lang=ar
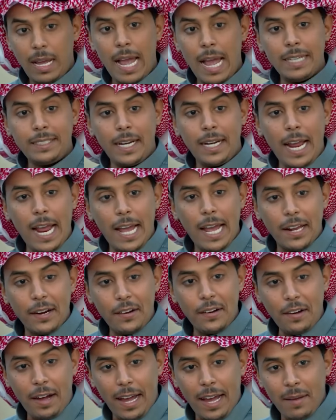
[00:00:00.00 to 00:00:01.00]
يا شيخ
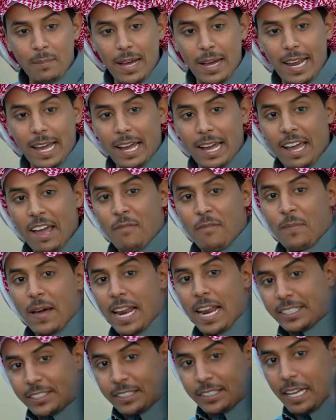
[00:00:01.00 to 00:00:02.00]
روحي بلا حيف
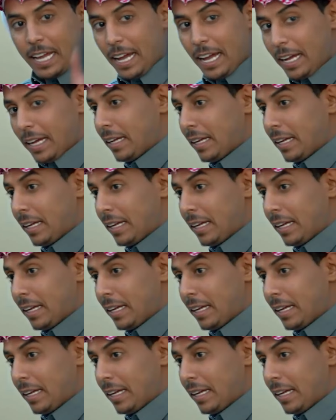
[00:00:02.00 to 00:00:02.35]
بلا شتاء.